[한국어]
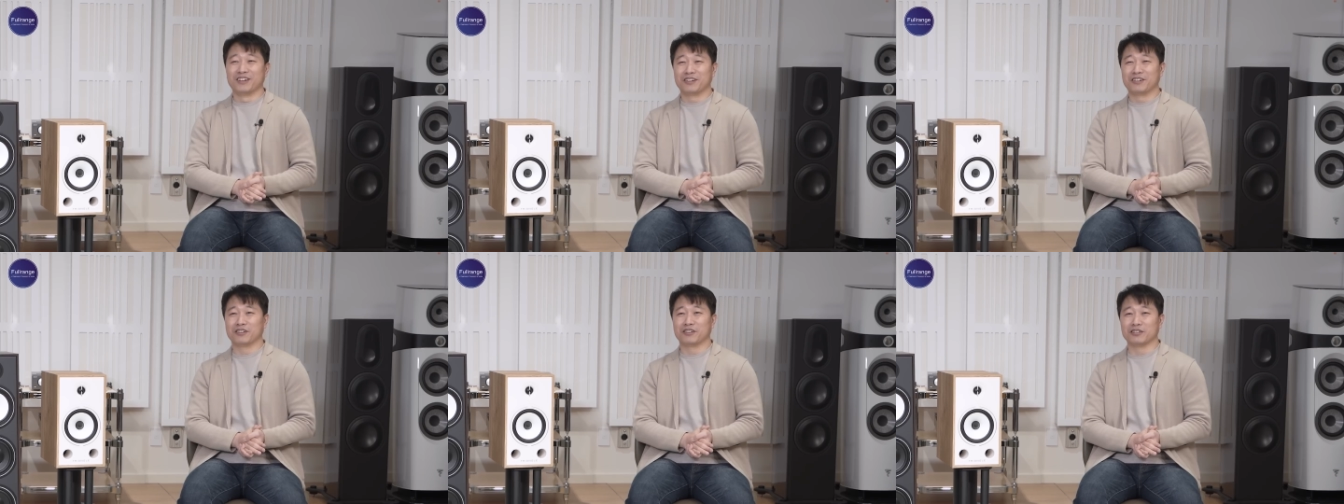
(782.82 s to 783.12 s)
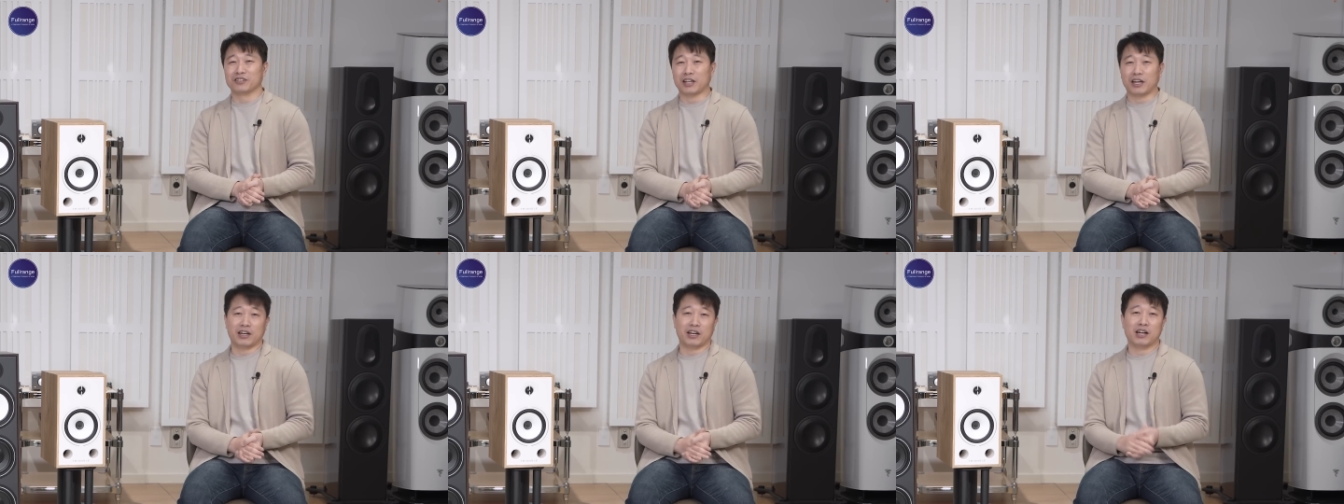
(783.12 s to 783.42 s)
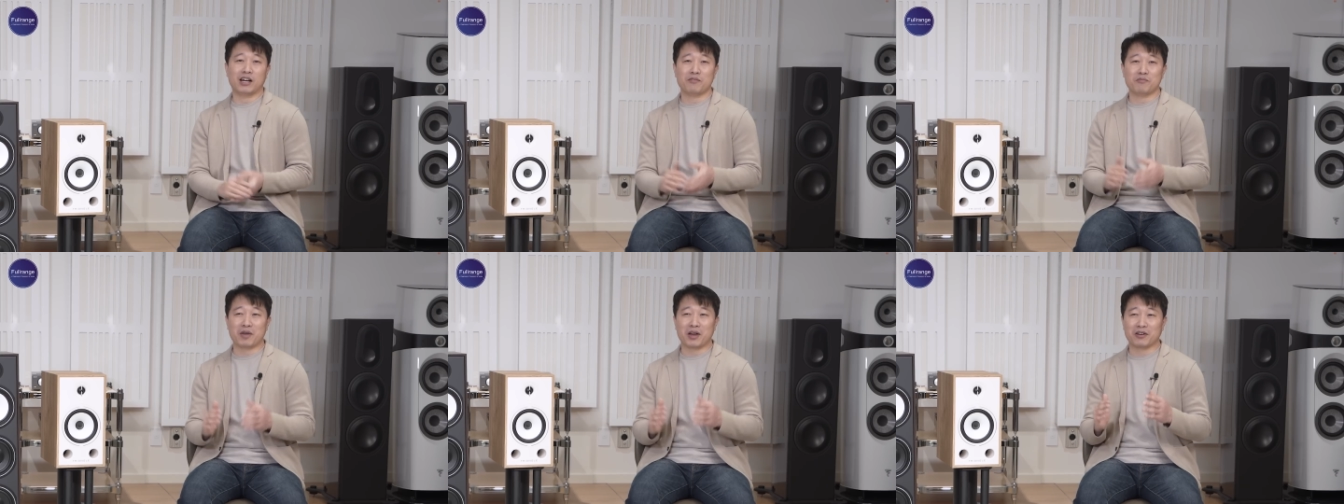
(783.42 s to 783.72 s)
그런
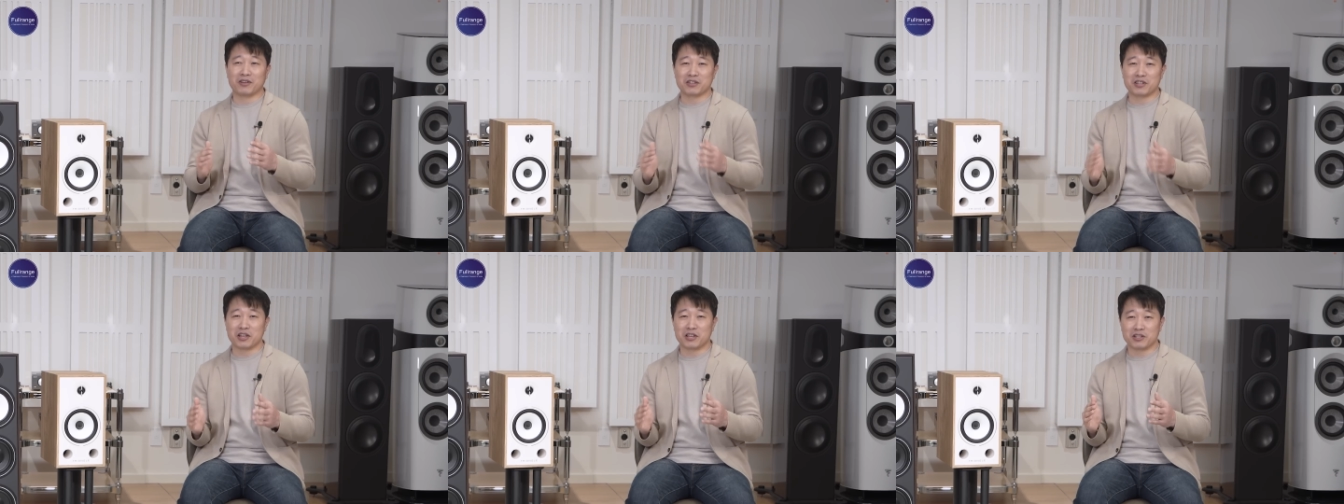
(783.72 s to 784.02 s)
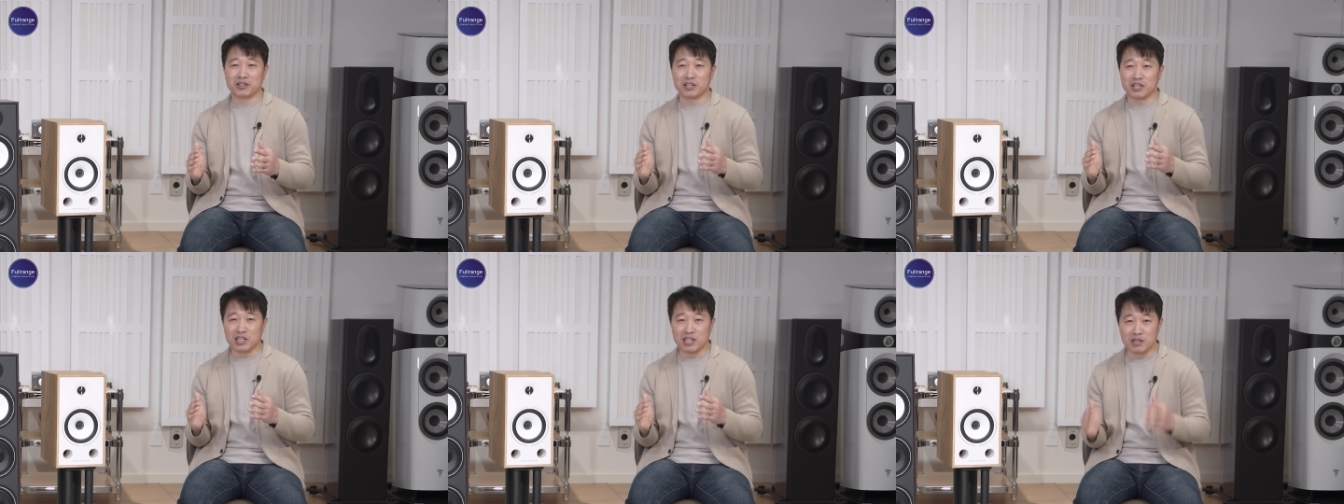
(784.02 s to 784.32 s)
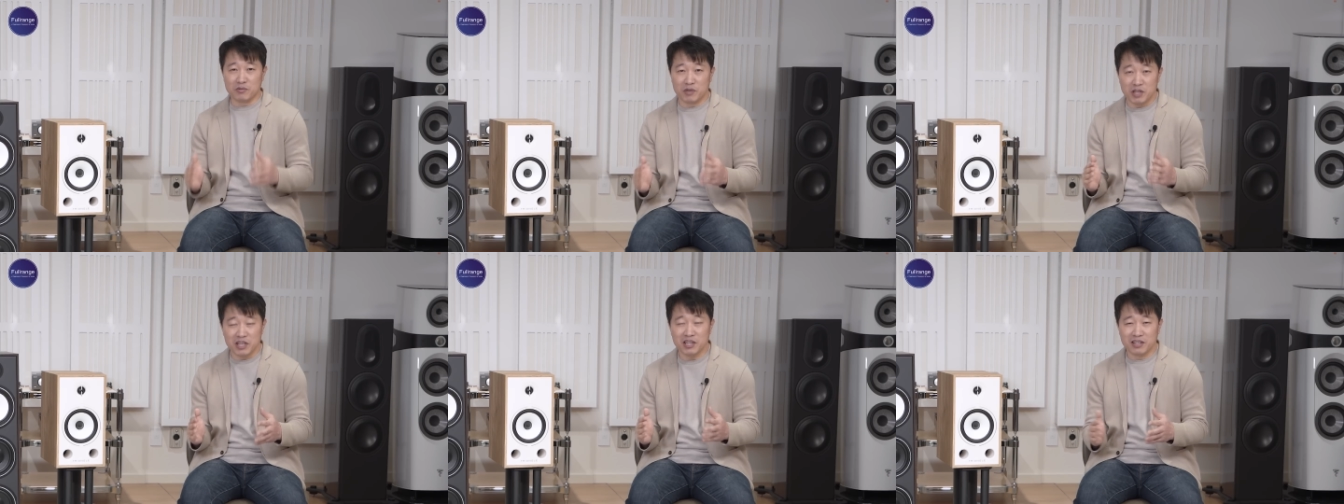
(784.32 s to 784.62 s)
다양한 매거진에서
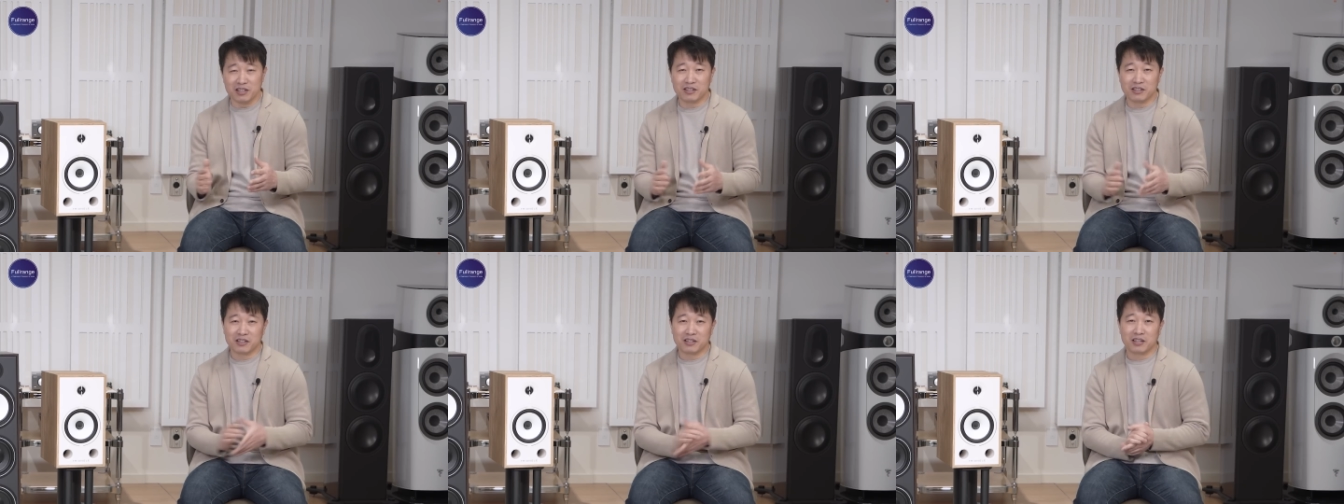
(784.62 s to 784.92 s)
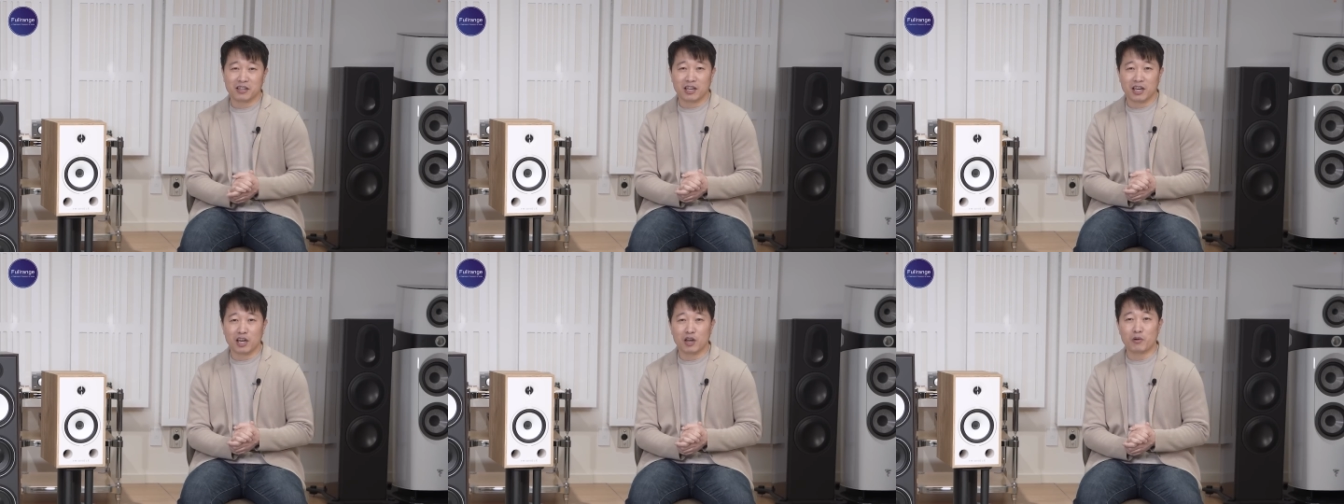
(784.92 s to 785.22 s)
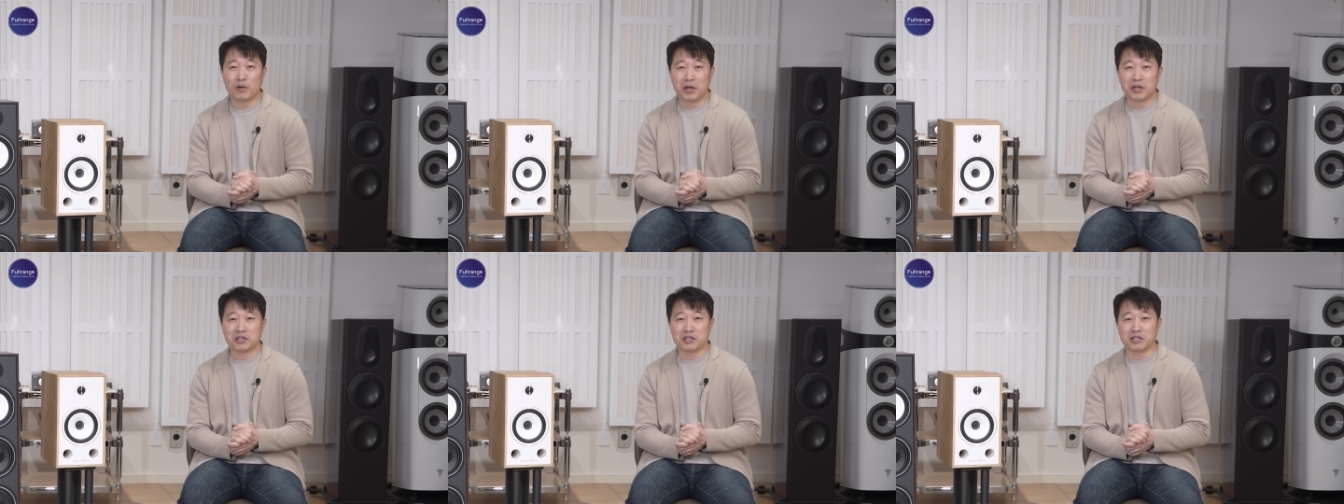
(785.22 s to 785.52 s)
이미
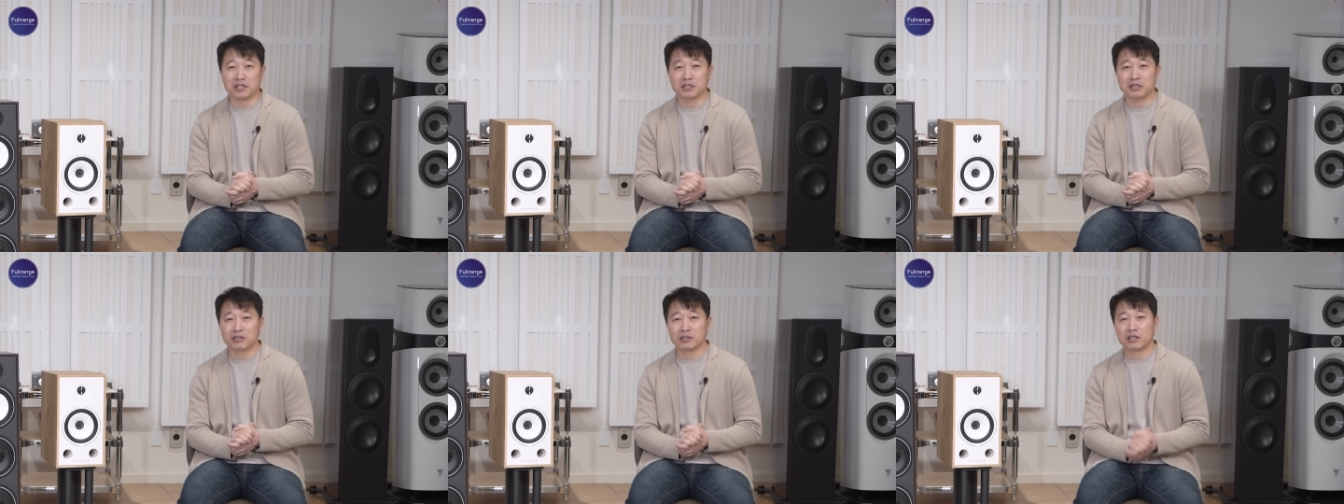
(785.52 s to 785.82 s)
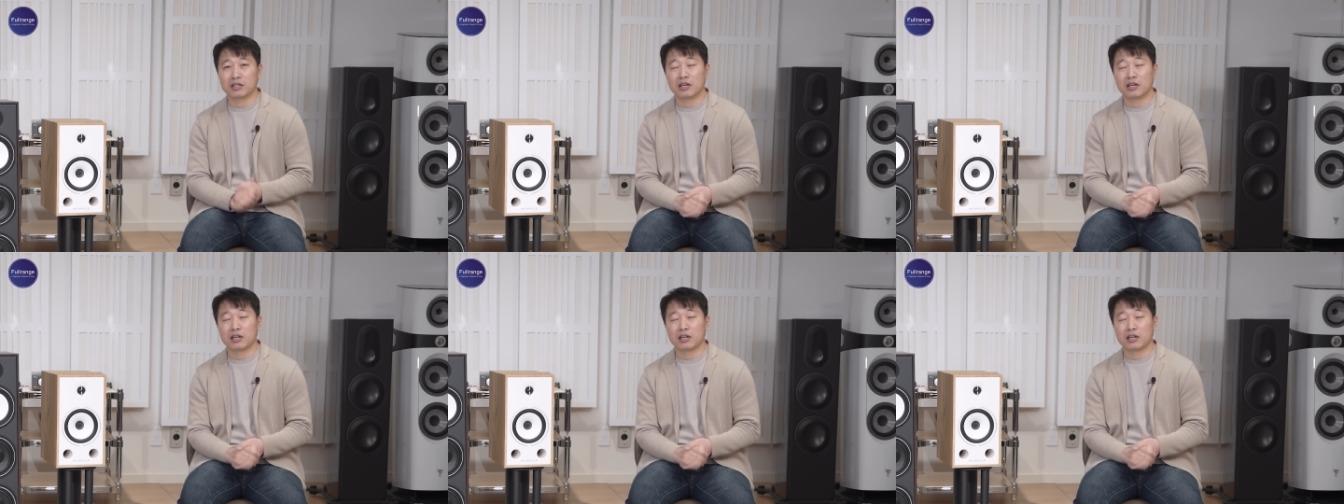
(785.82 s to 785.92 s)
해외에서는